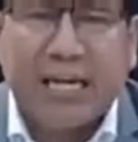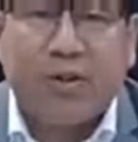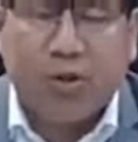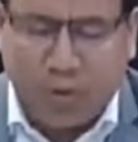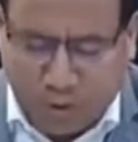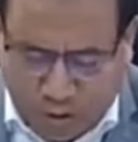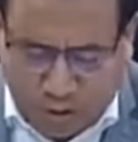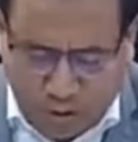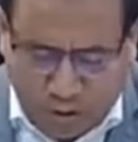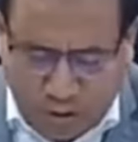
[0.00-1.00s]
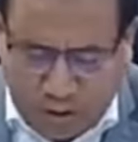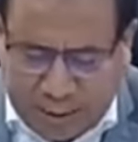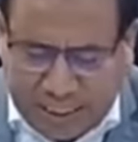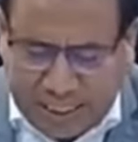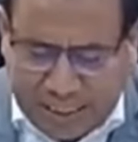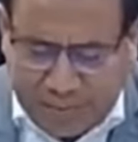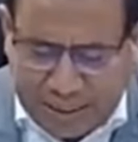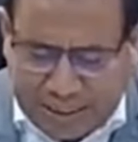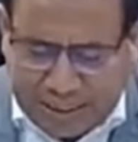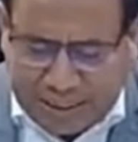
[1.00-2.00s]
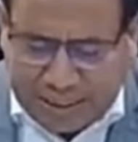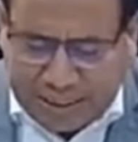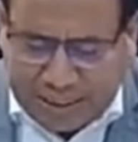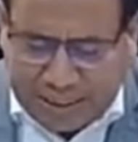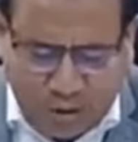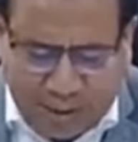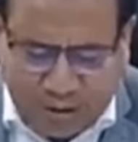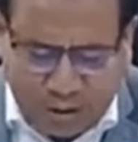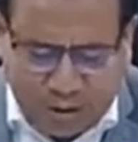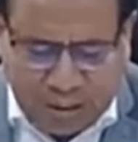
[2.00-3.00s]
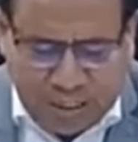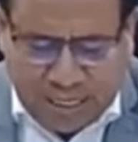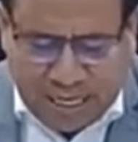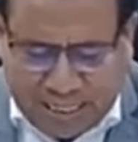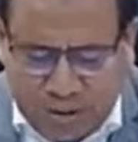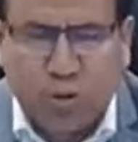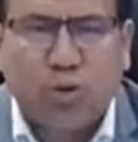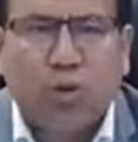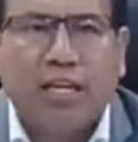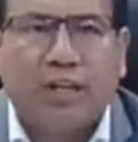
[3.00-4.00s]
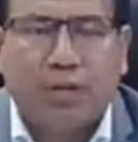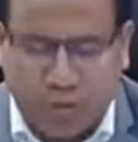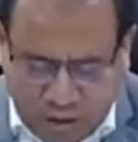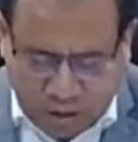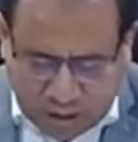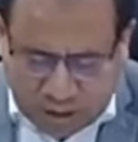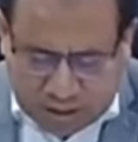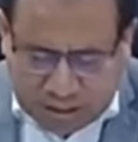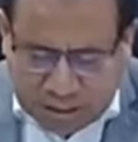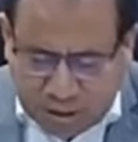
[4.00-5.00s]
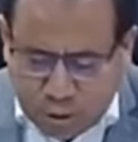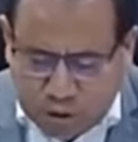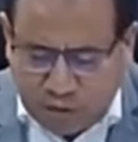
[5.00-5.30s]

ilegalmente a asistir a los maestros a sus colegios sin justificación